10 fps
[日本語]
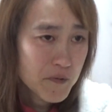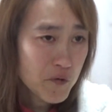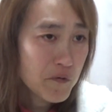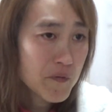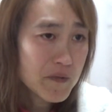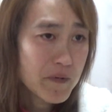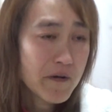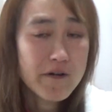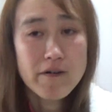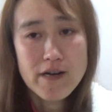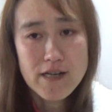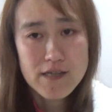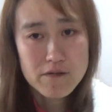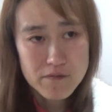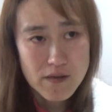子供に迷惑はかけ
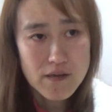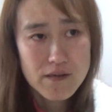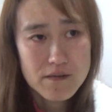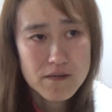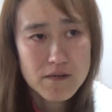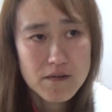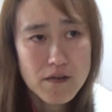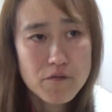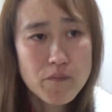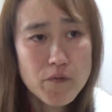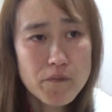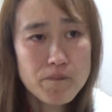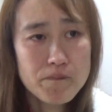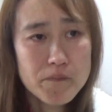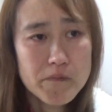たくないけども
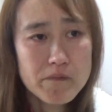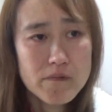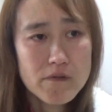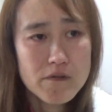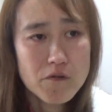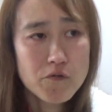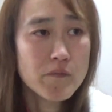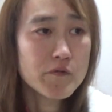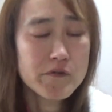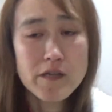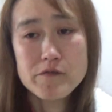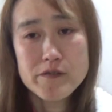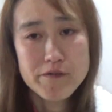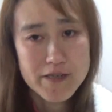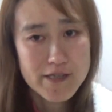子供と楽
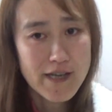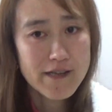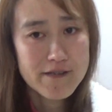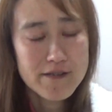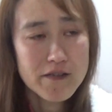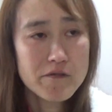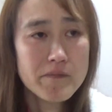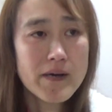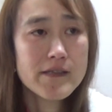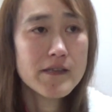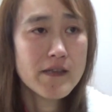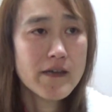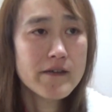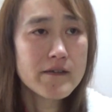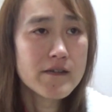しく生きたいっていうのもあってね